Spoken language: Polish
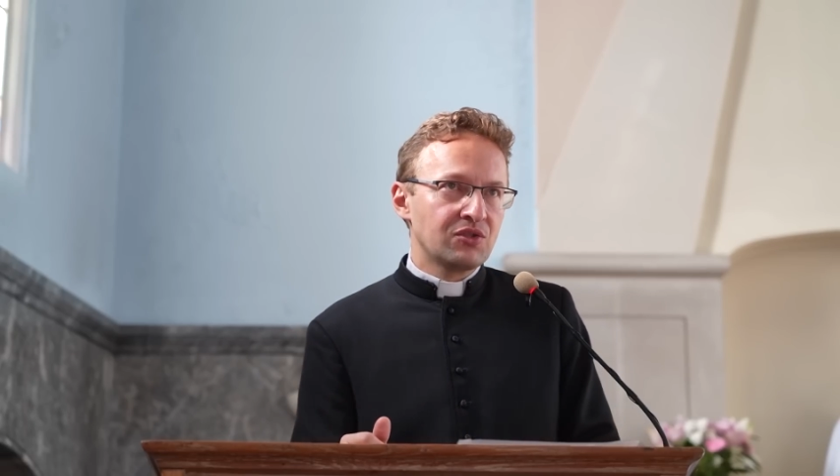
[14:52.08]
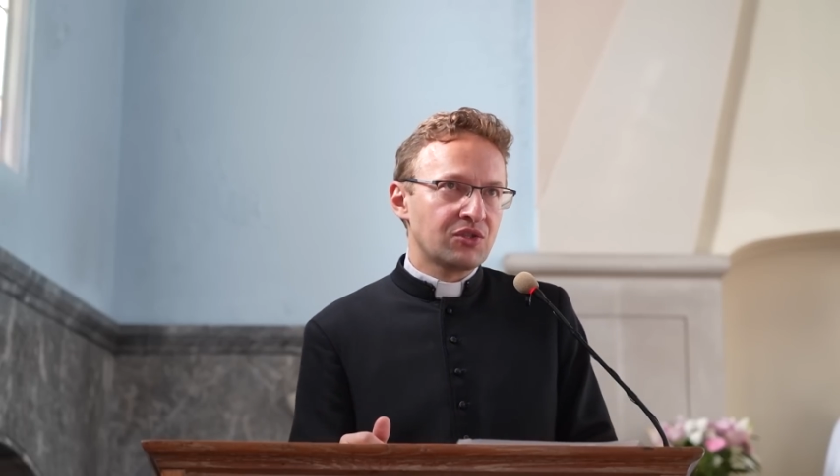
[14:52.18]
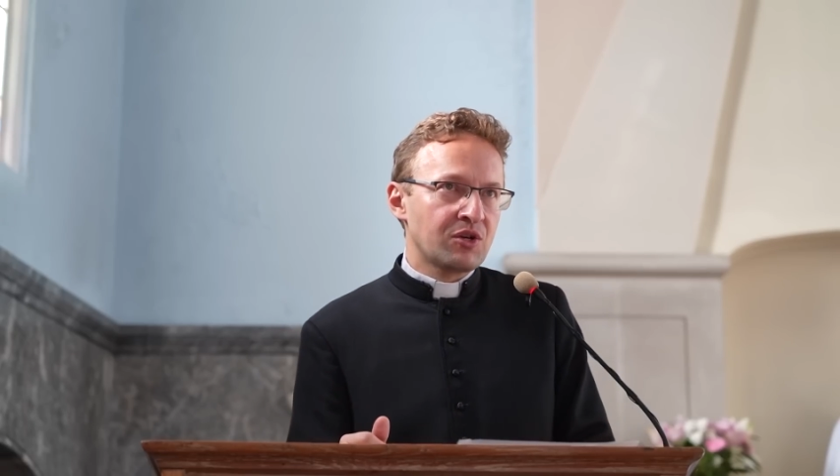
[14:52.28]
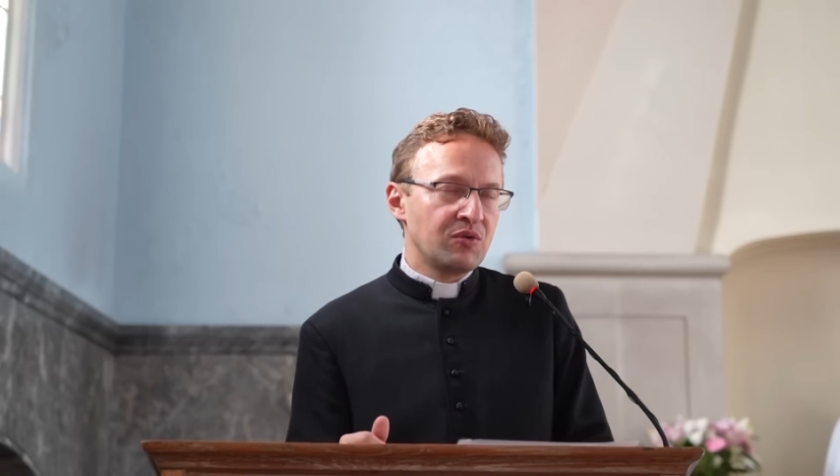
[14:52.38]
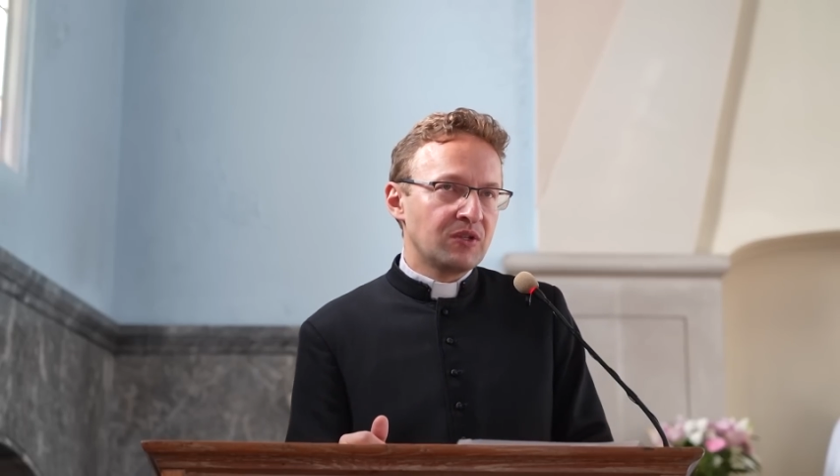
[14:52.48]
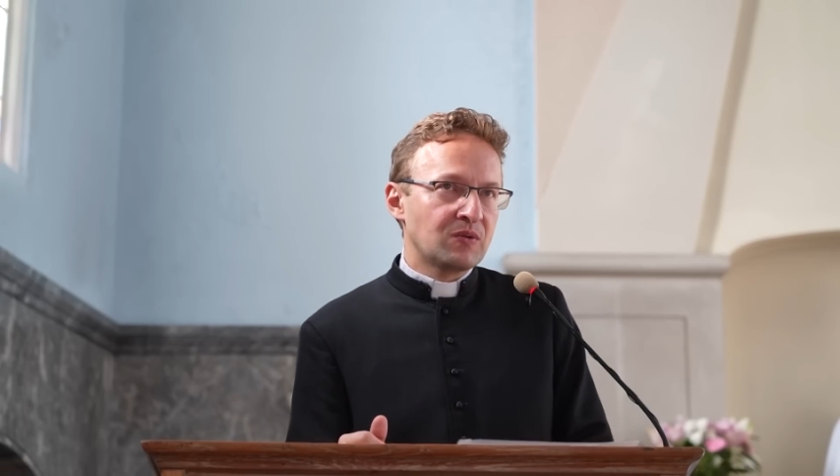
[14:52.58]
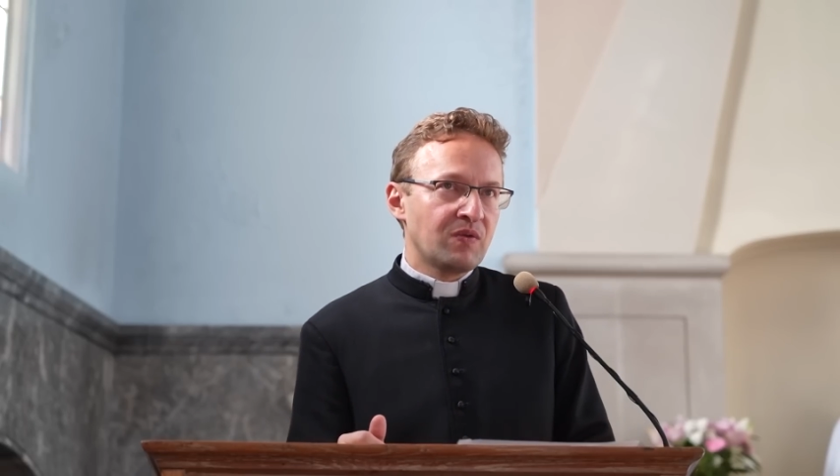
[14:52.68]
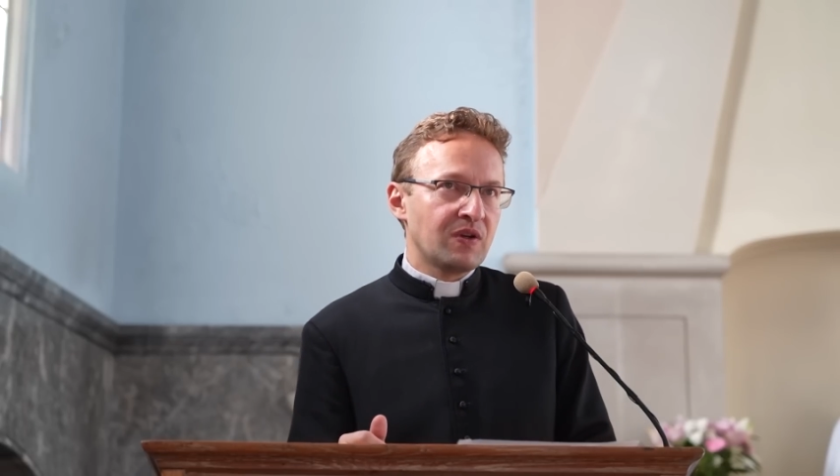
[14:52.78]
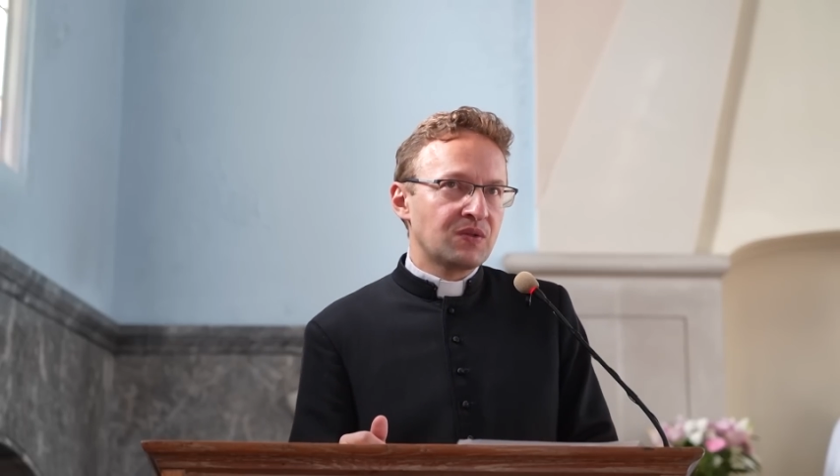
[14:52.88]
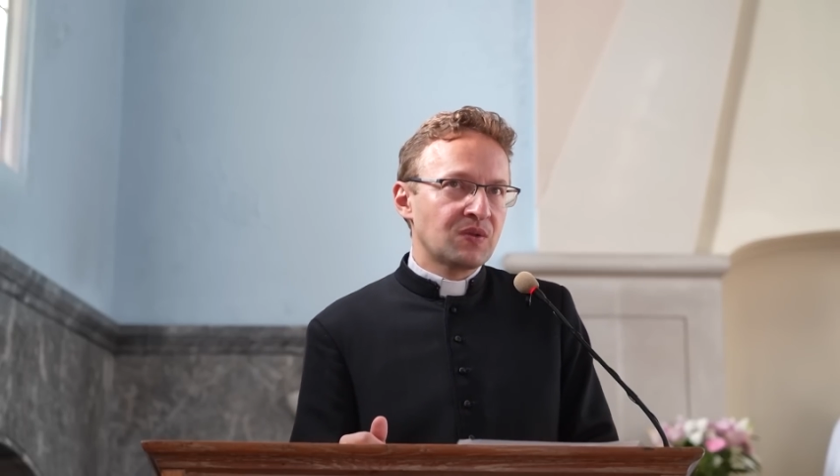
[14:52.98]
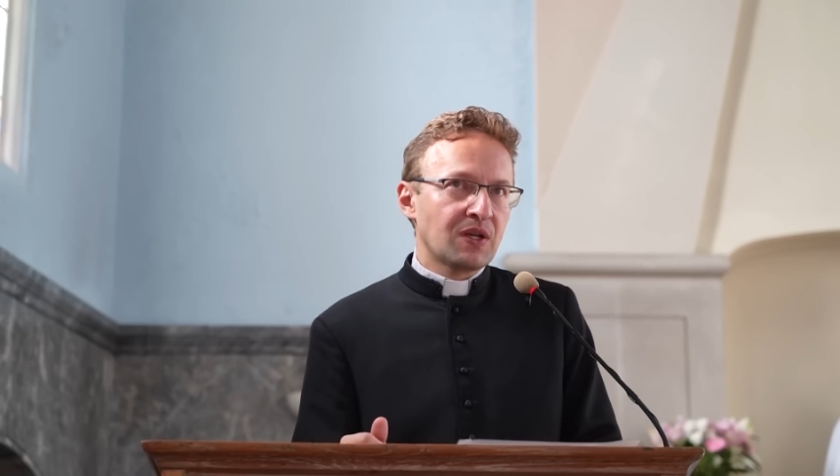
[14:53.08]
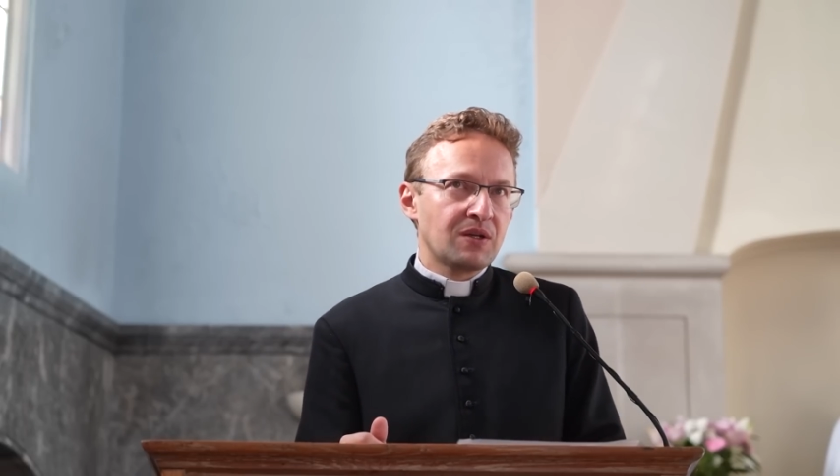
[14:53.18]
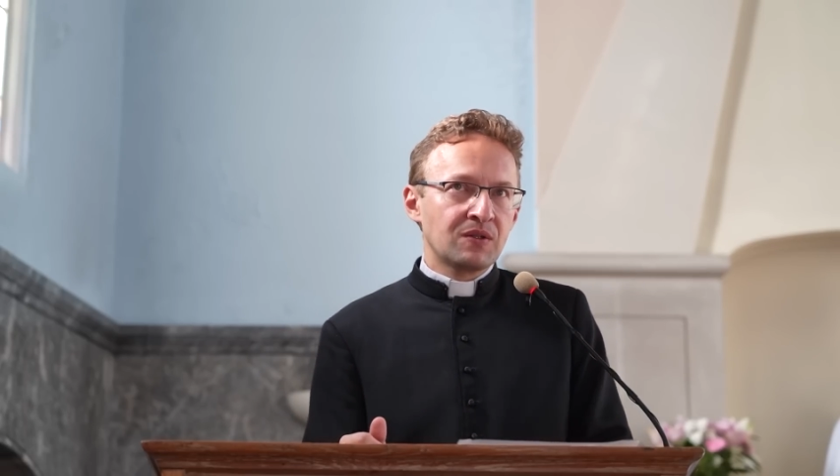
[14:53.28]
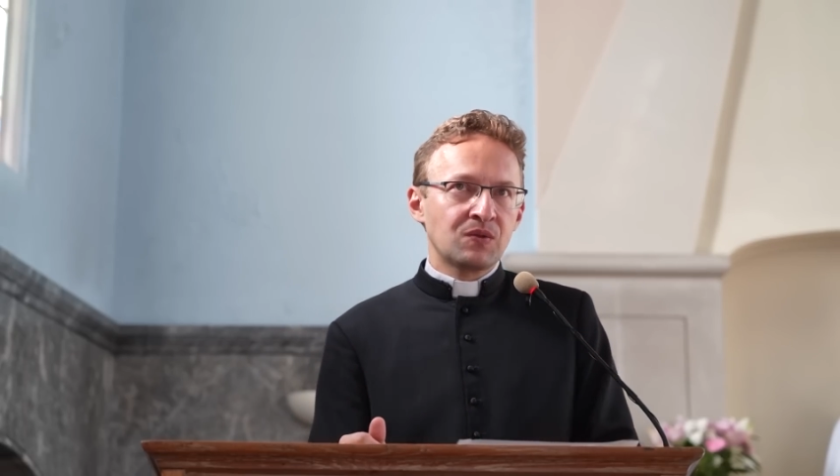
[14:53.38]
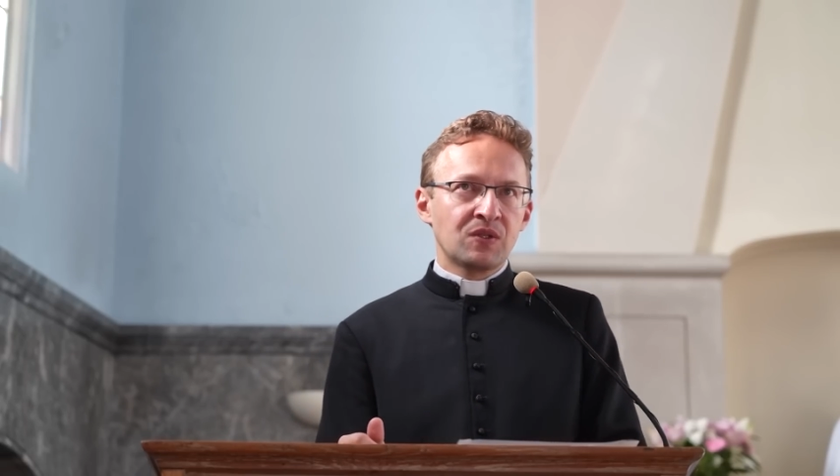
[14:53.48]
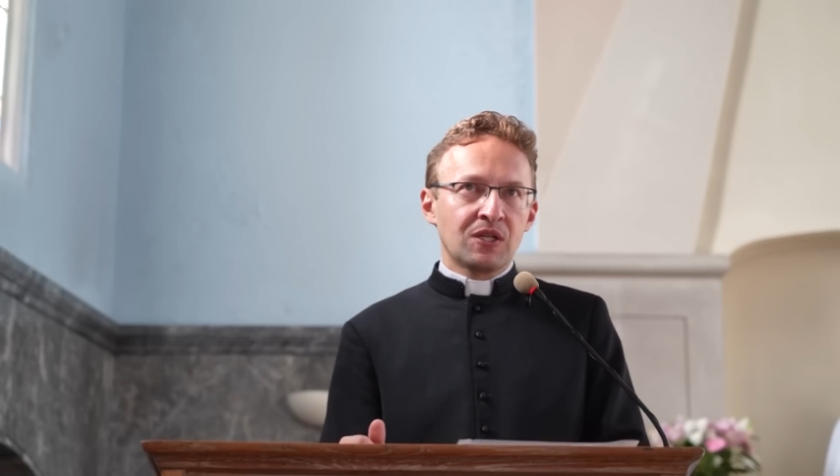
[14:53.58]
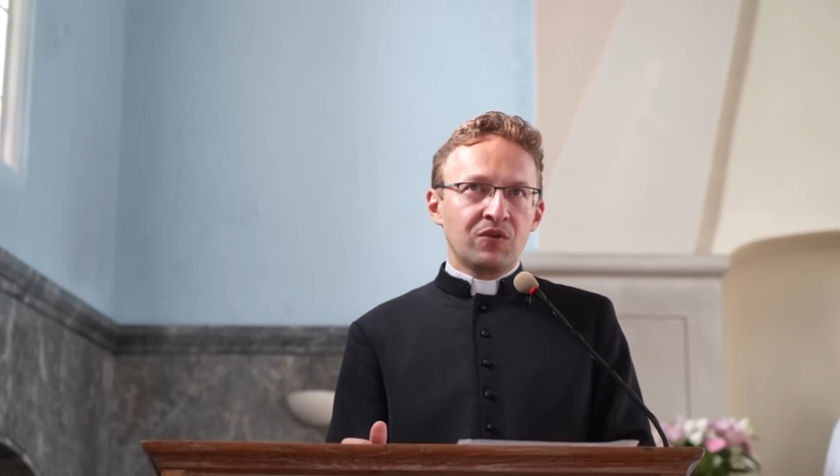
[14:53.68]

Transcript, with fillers: szczególnie słowa Jezusa Chrystusa,